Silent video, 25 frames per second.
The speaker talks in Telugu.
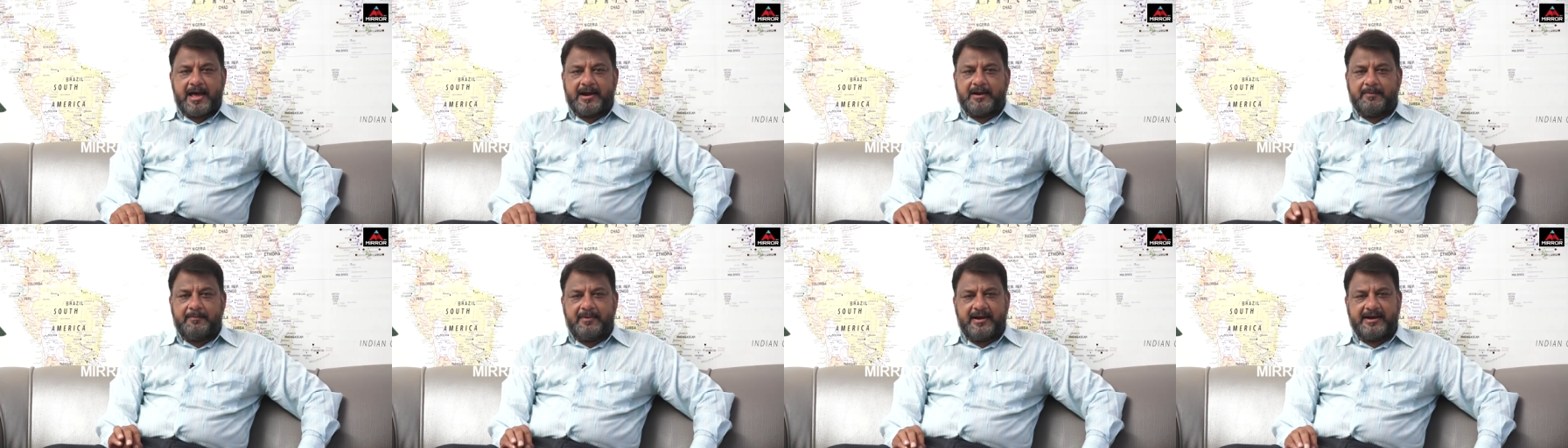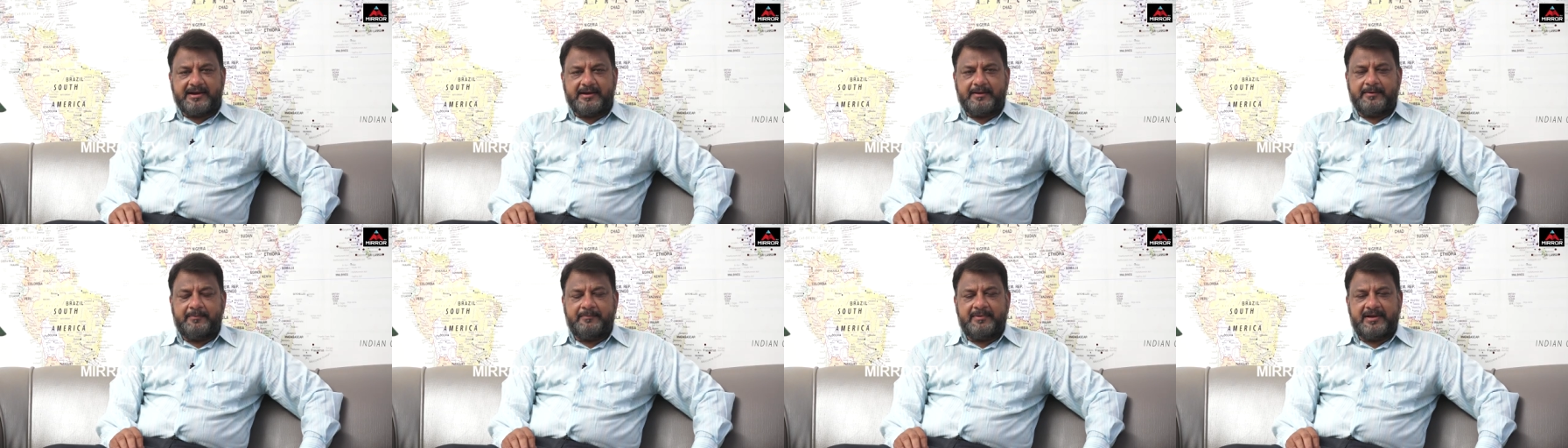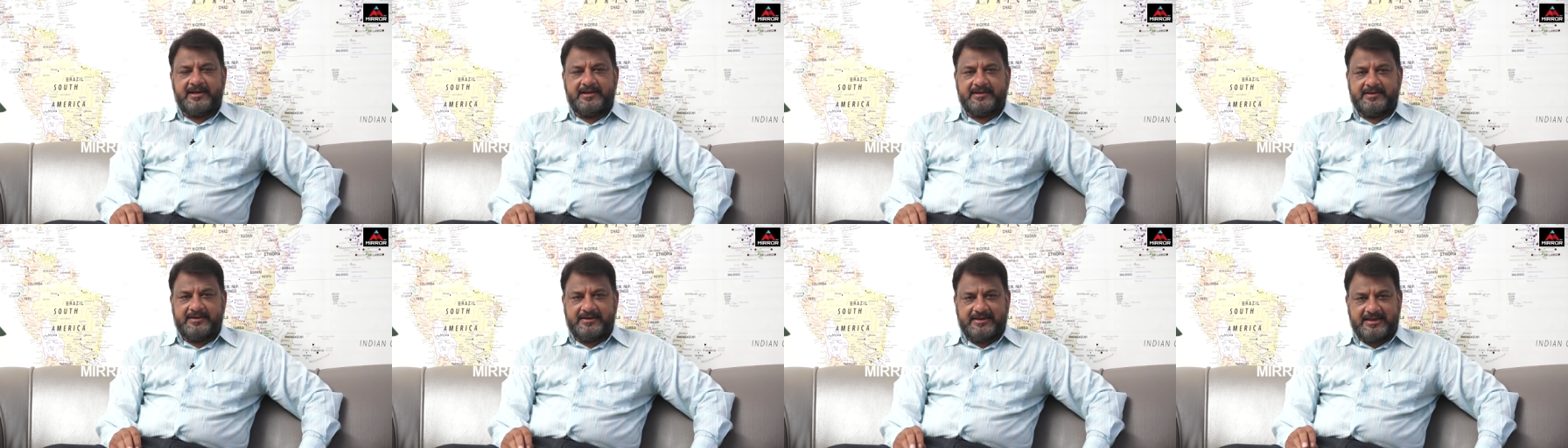అన్న
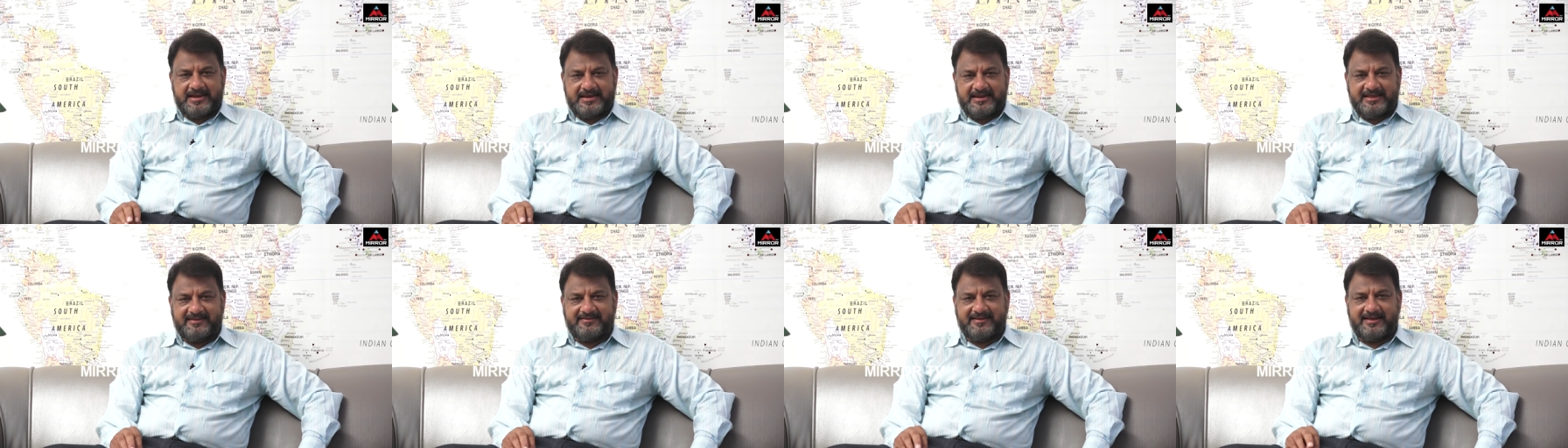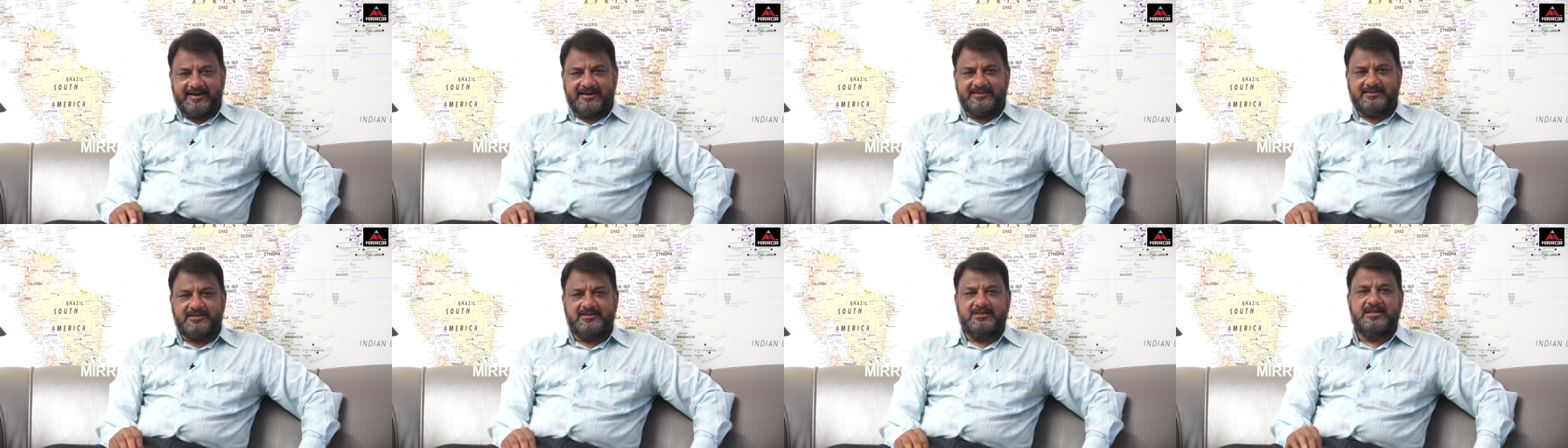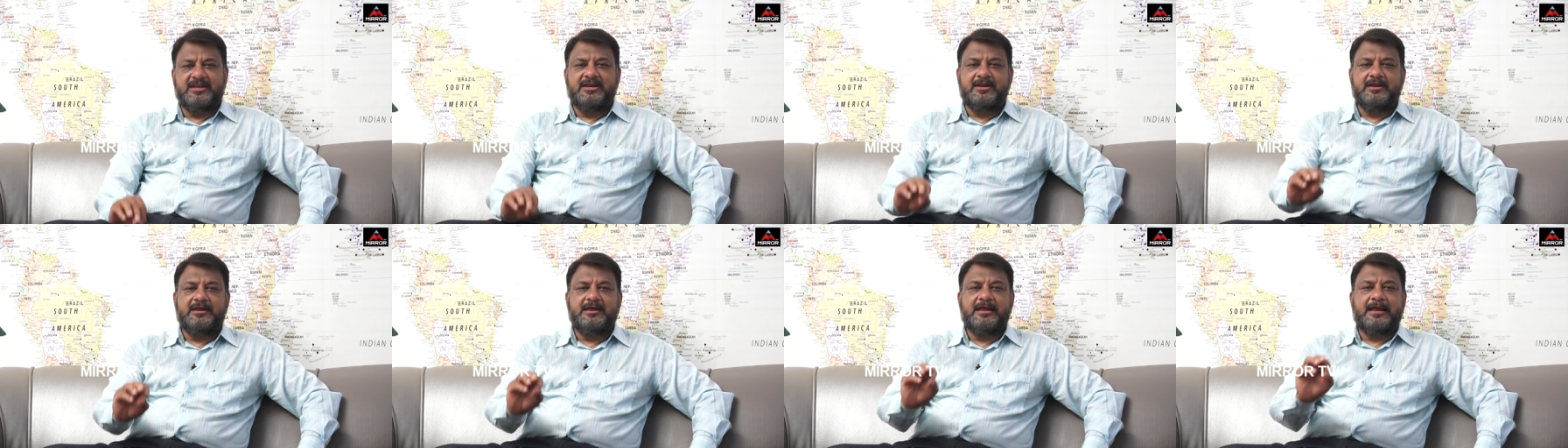మాటమ్మా నేను ఈసారి అయితే
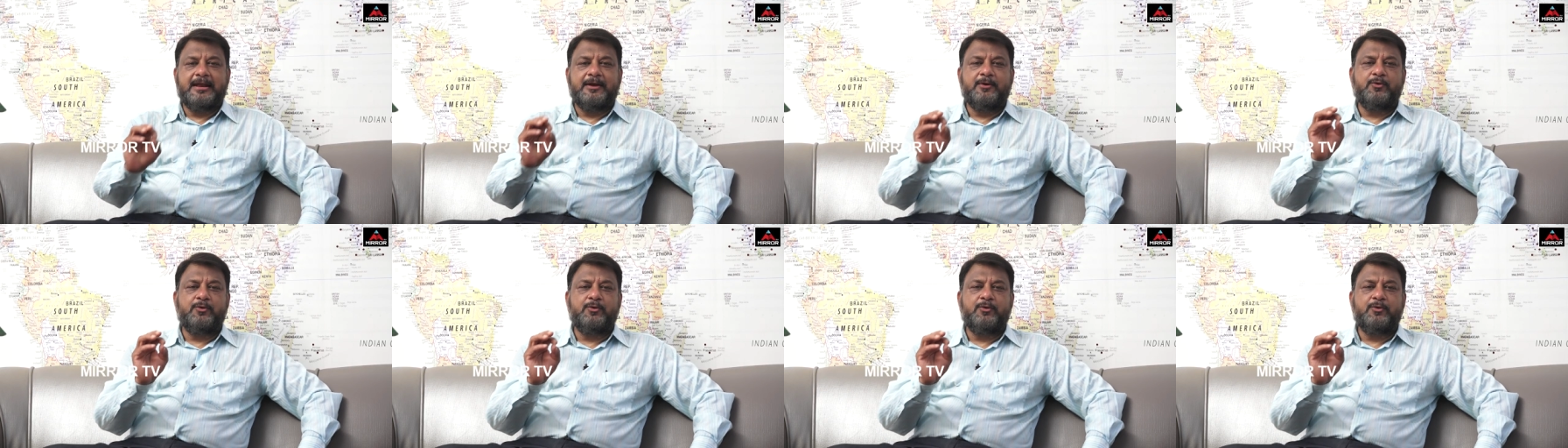దీన్ని